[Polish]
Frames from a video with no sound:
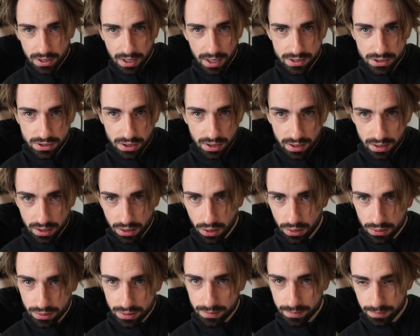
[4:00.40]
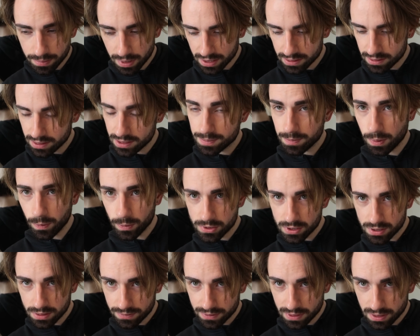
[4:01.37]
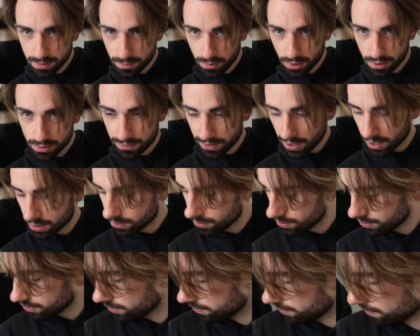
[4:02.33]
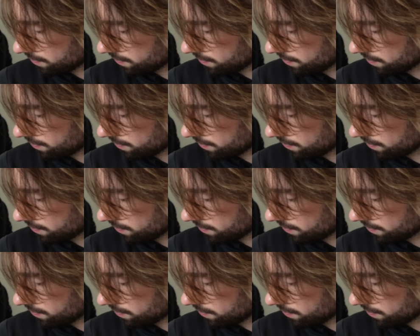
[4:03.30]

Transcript: tyle, że on bardzo jest pomocny w tym odwijaniu